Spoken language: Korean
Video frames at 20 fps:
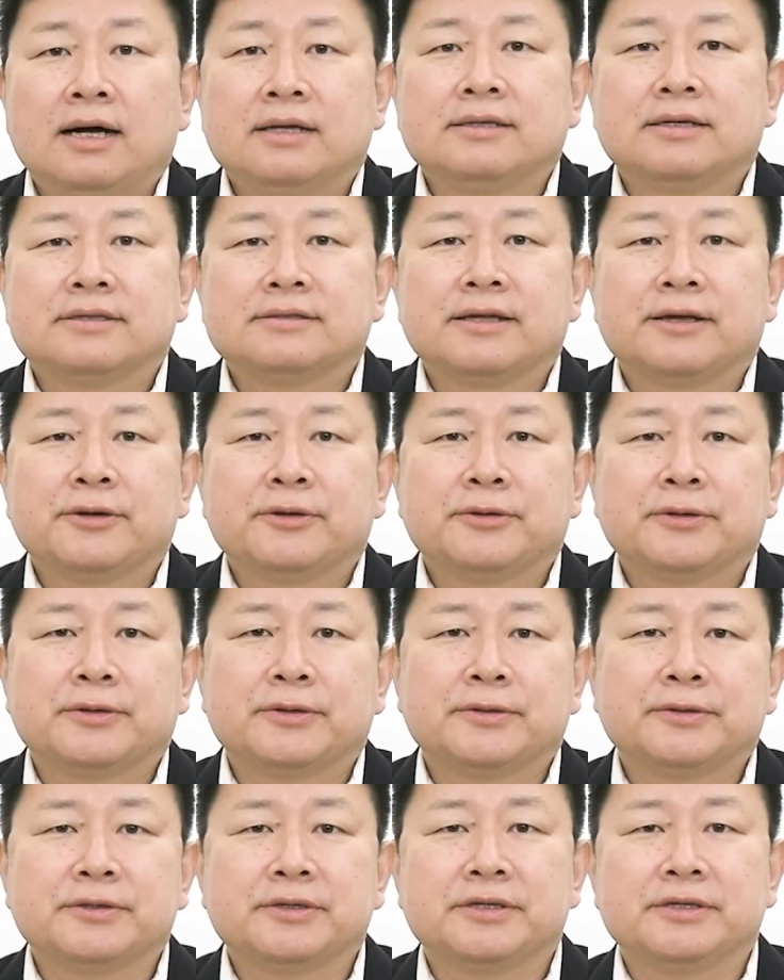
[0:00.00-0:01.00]

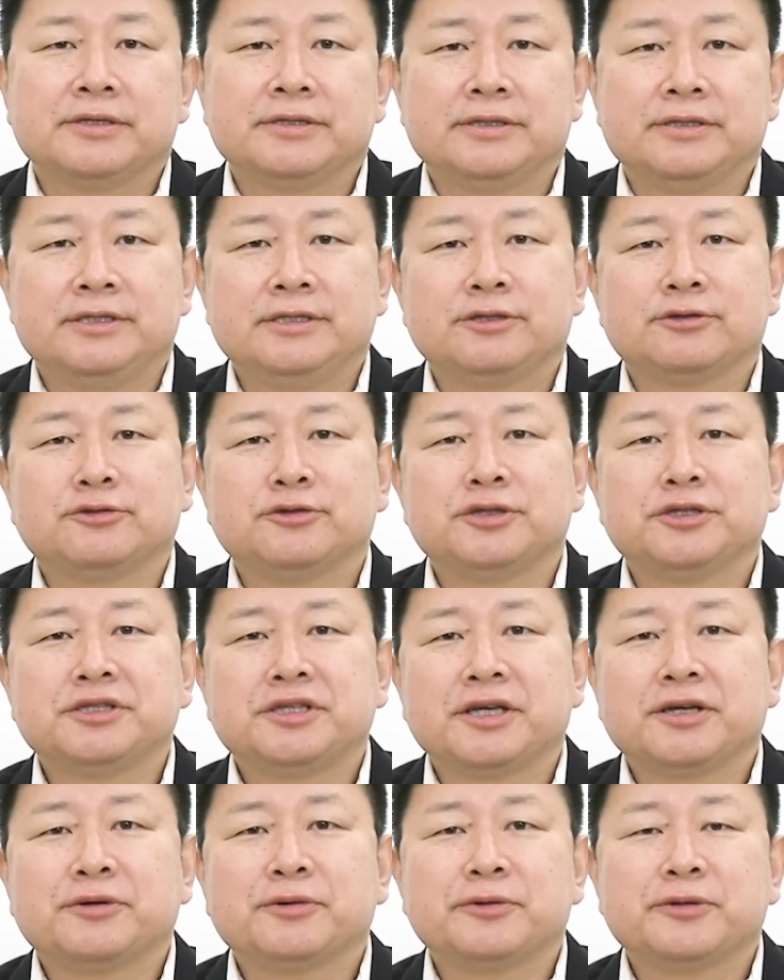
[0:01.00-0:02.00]
안녕하세요. 이십구
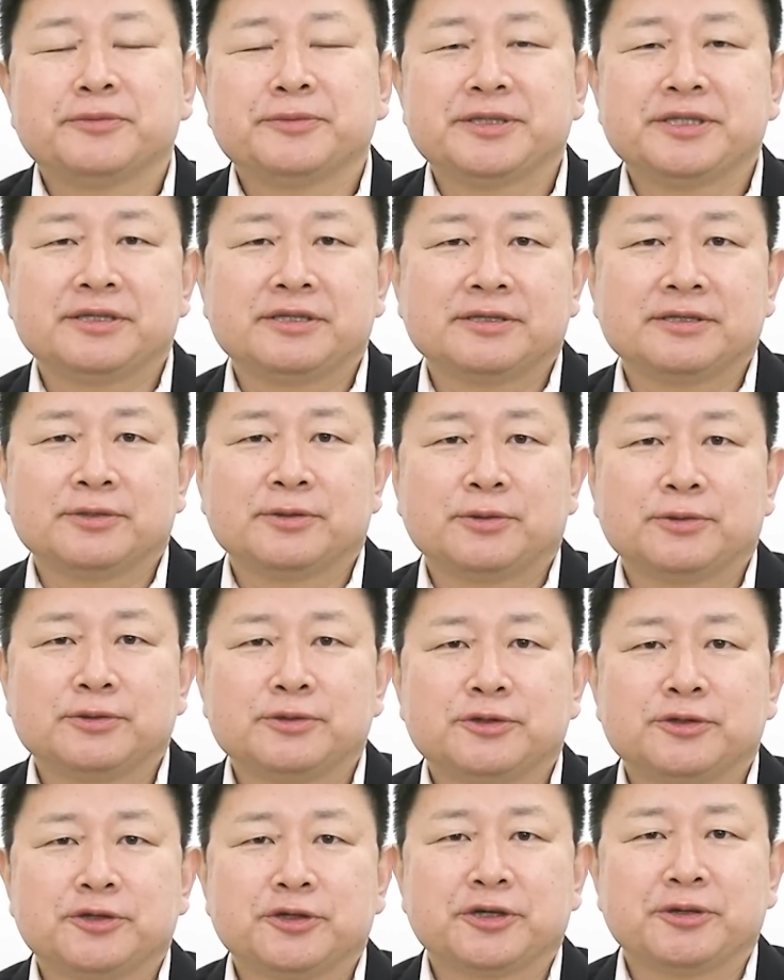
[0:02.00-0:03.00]
년차 이코노미스트
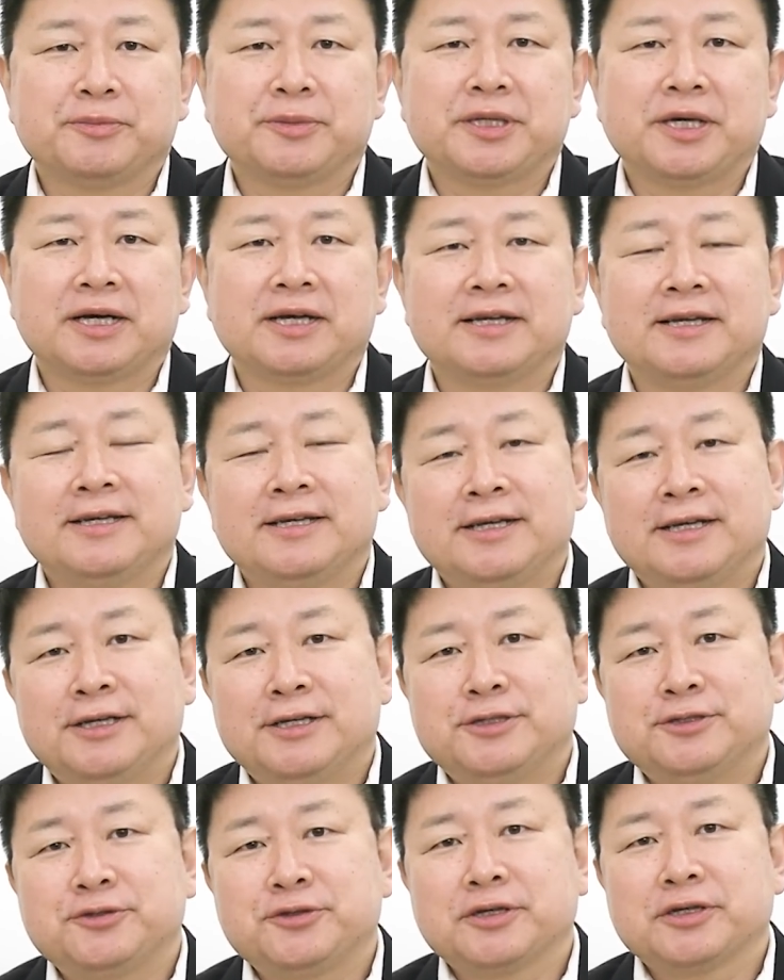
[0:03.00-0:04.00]
홍춘욱입니다.
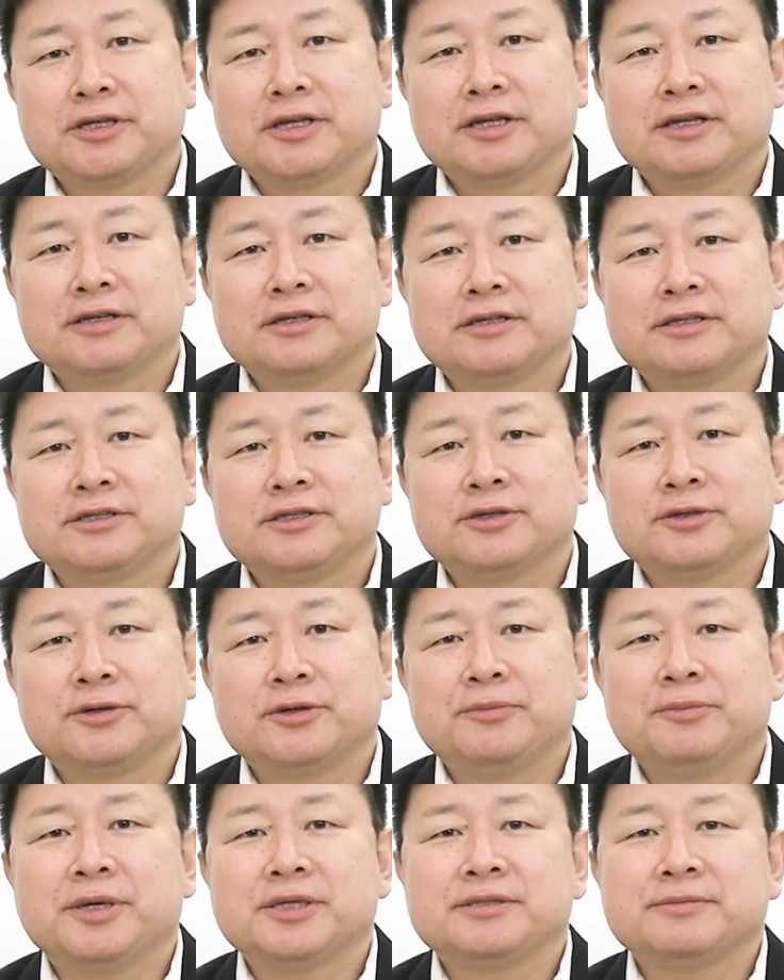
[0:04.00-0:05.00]
최근에는
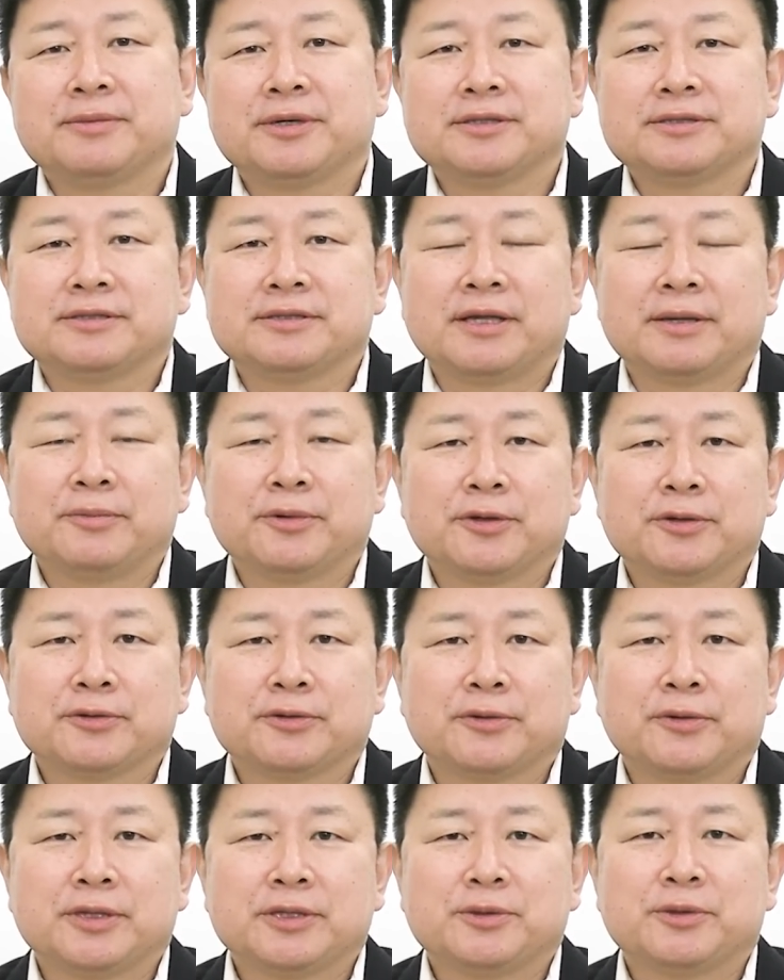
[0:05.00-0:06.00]
리치고 인베스먼트
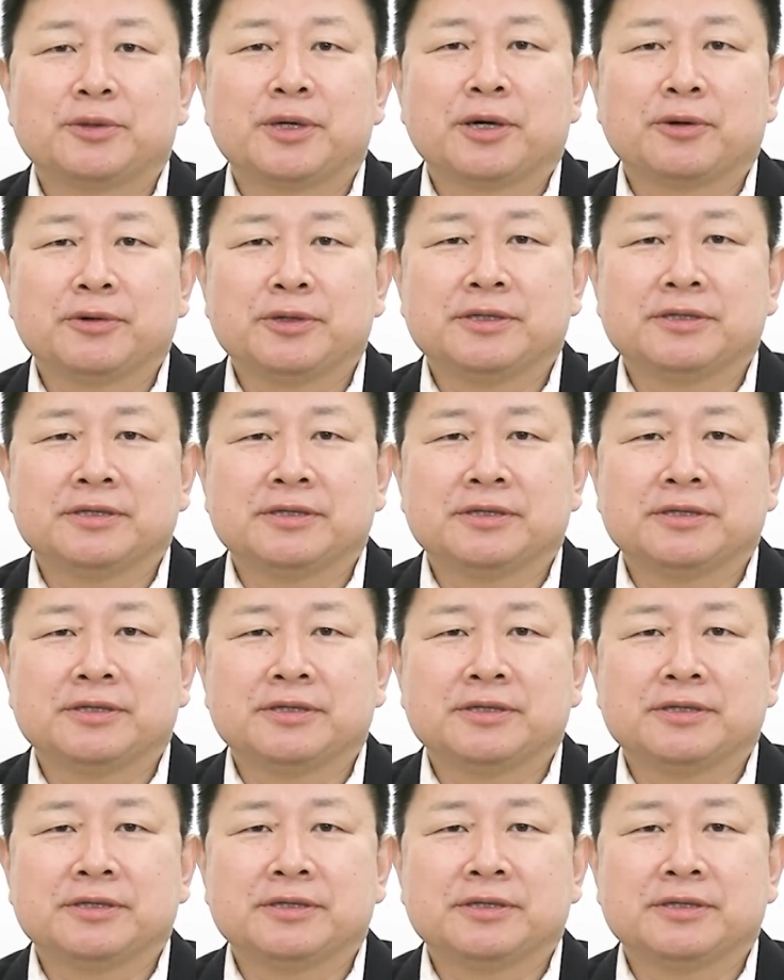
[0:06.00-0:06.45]
대표로도 활동을 하고